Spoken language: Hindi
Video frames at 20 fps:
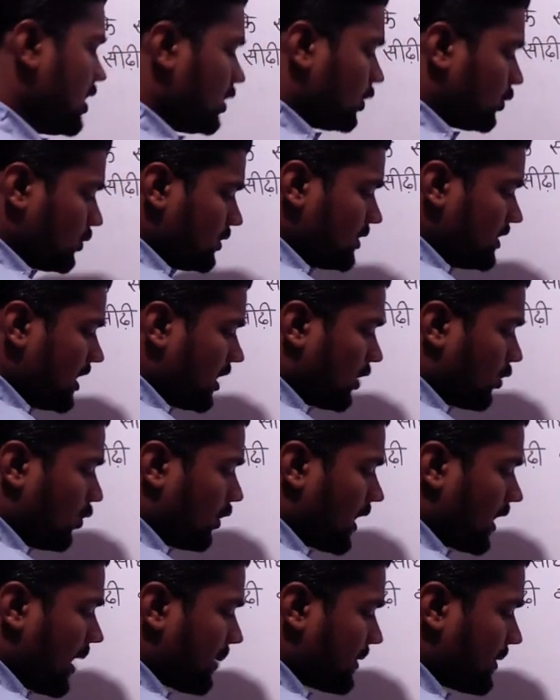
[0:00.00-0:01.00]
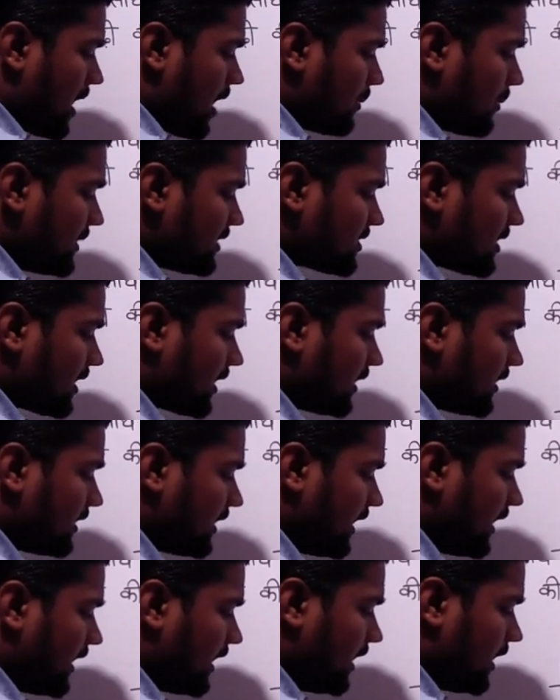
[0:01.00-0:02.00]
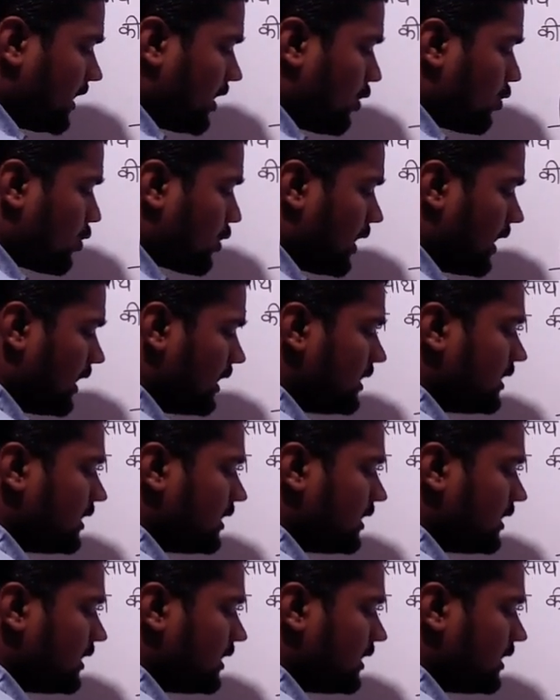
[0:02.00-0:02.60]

तो ये कोण आपका हमेशा कितने डिग्री का होगा